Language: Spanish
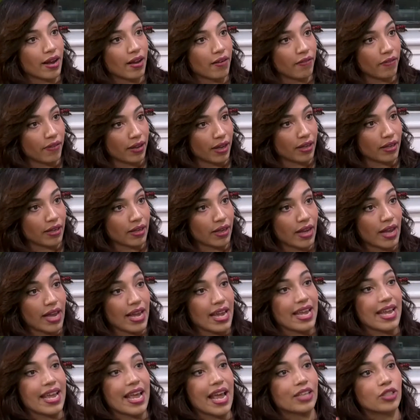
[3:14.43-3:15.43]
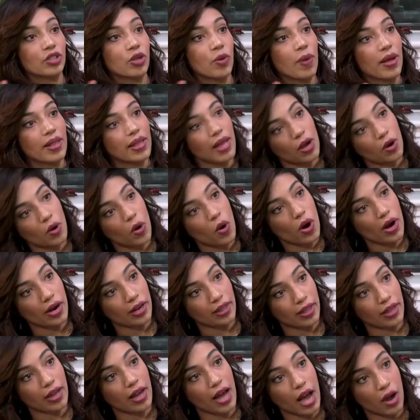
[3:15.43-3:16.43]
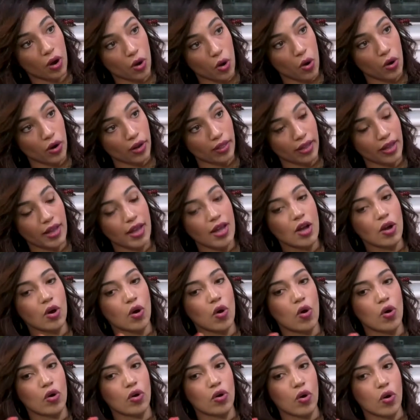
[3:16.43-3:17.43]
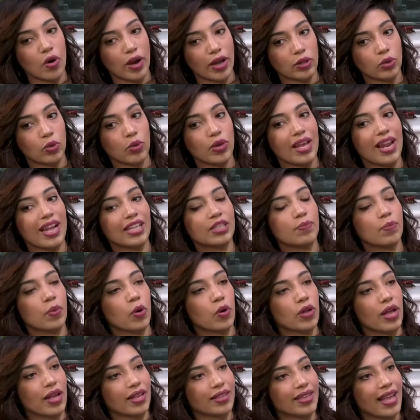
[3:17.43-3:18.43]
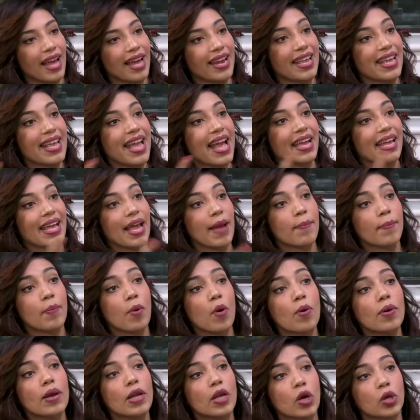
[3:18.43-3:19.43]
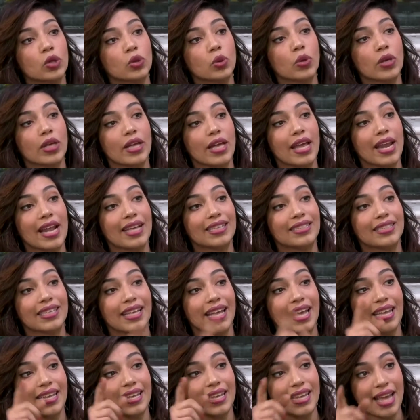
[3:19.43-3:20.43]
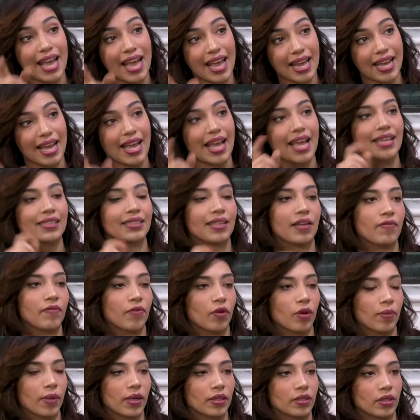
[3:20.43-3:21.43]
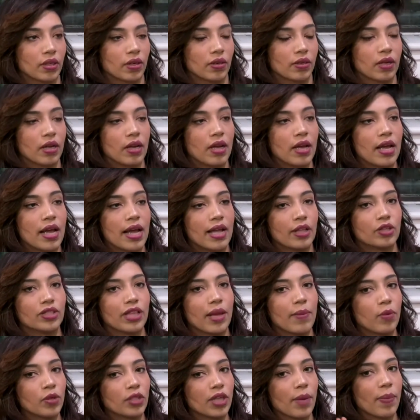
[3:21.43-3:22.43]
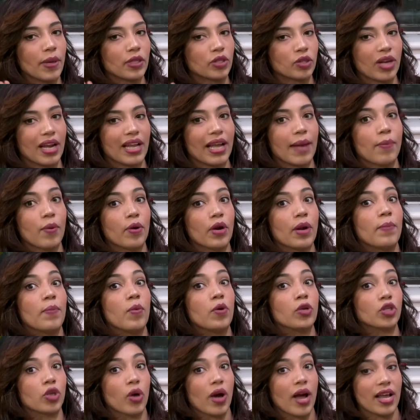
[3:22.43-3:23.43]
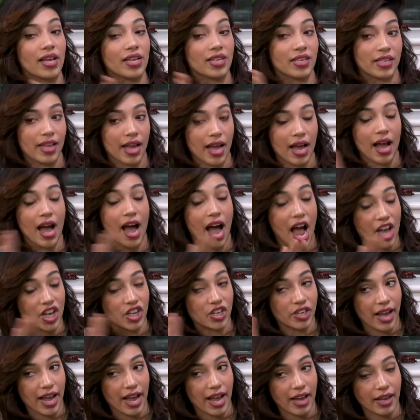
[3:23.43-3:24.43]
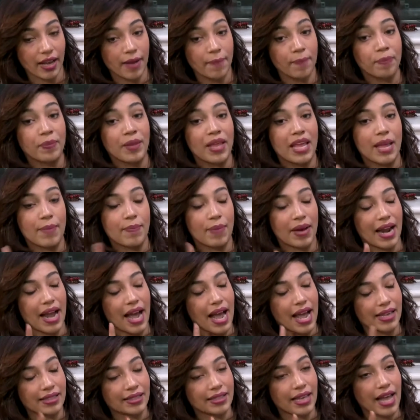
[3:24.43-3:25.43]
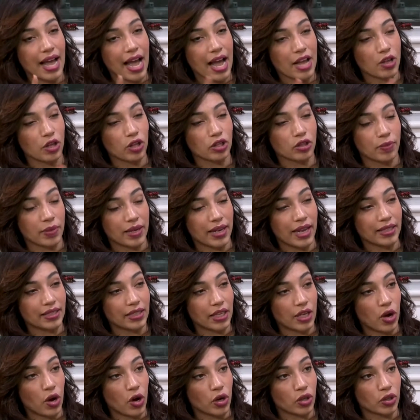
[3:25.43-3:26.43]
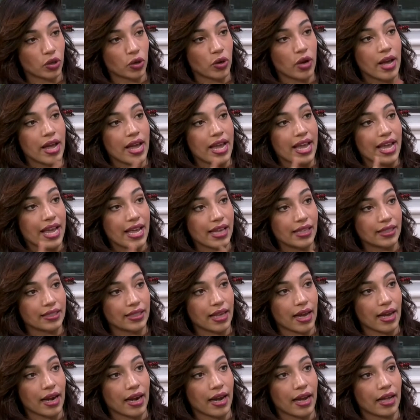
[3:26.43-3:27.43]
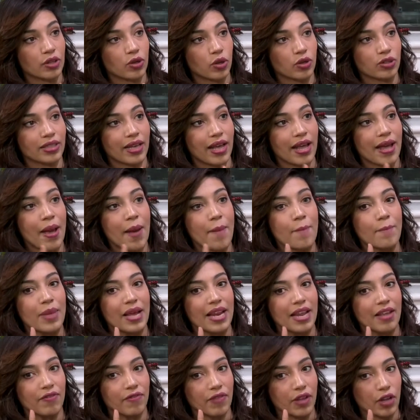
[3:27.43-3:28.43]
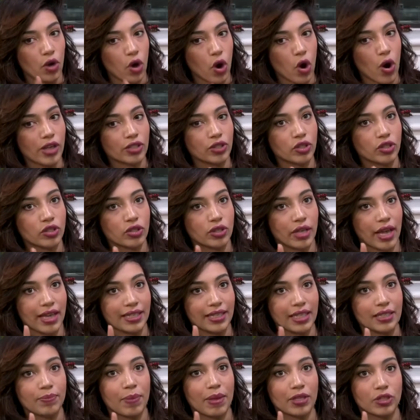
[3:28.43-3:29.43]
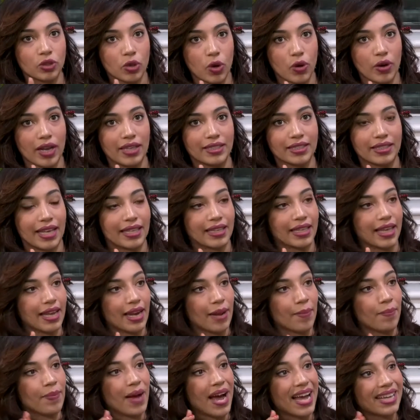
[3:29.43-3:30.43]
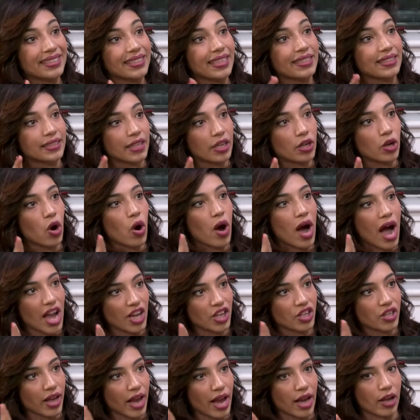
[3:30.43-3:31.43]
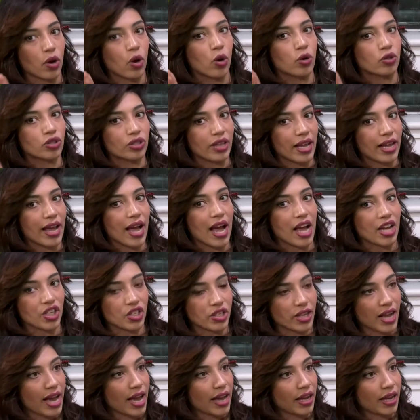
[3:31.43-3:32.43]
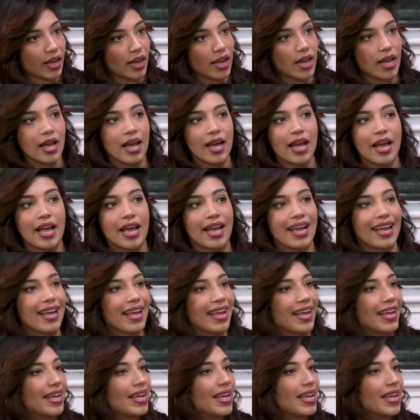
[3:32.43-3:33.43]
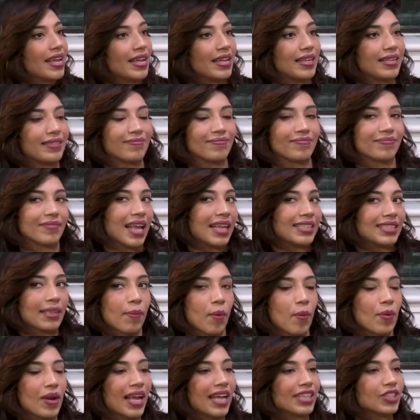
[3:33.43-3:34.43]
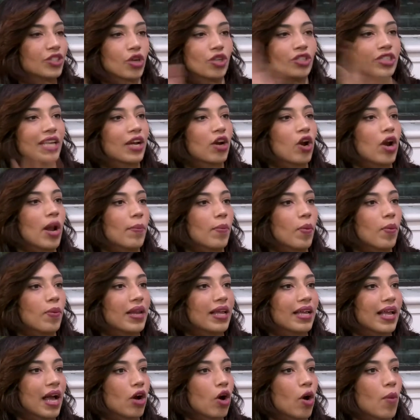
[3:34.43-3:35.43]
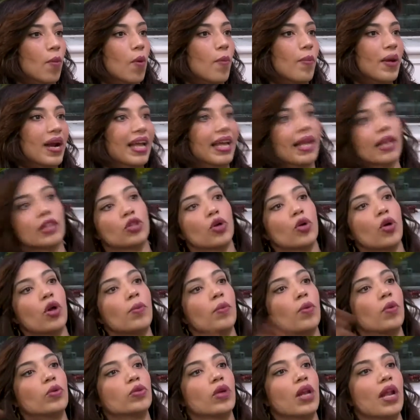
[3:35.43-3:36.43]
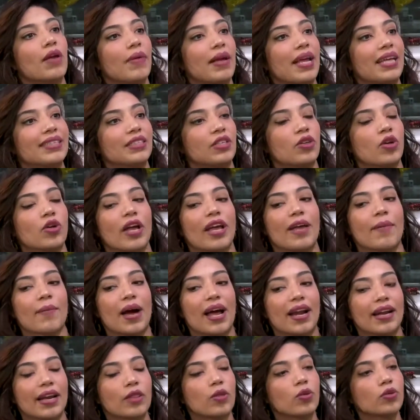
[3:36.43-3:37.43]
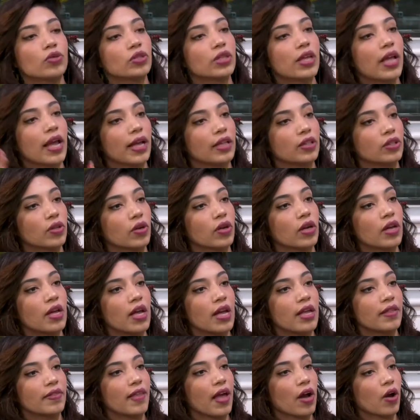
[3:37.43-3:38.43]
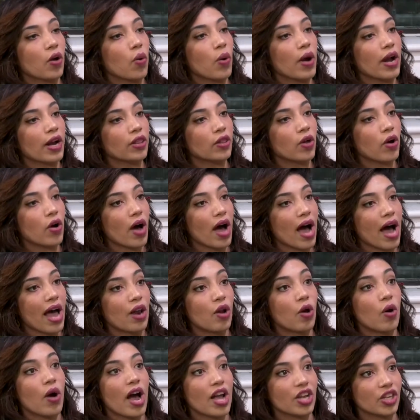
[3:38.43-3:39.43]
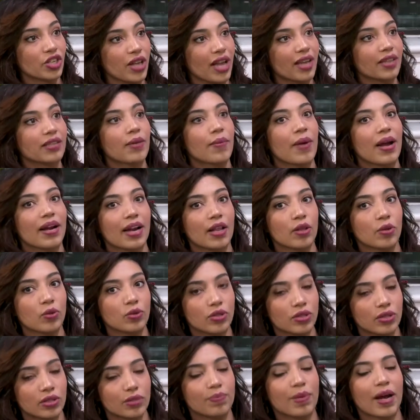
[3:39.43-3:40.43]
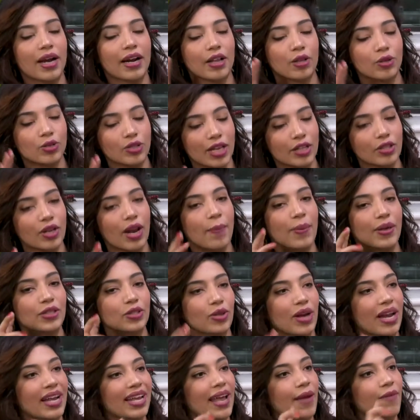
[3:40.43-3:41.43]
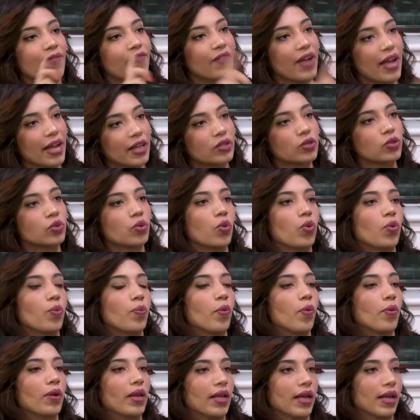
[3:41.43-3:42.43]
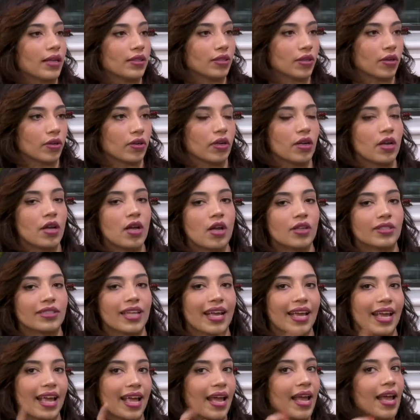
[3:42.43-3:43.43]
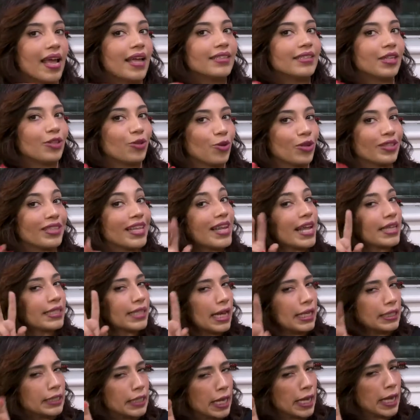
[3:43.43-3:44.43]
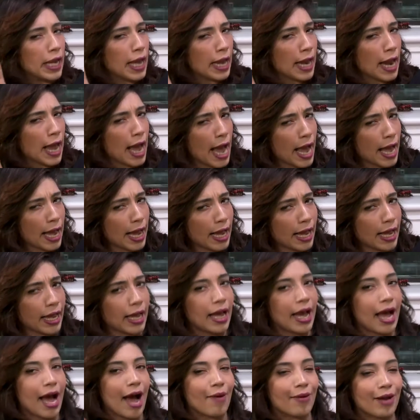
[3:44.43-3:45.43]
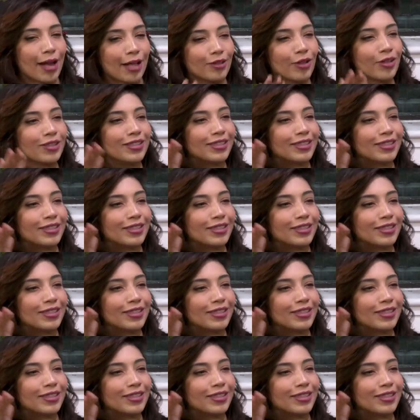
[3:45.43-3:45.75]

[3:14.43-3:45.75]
el feed. Y eso va de acorde, acorde con lo que tú quieras proyectar y a qué público tú quieras que llegue esa información. Entonces hay muchas personas que ponen muchos hashtags hashtag, y para este año 2018 Instagram entonces verificó esos, esas personas que tienen más de cinco hashtags o seis hashtags eh, y esa publicación ya no la publica como para que todo el mundo la vea, sino que va reduciendo, de acuerdo a los ah. hashtags, te va, va reduciendo las personas que ven tu publicación. O sea que si tú tenías el tigueraje, hablando,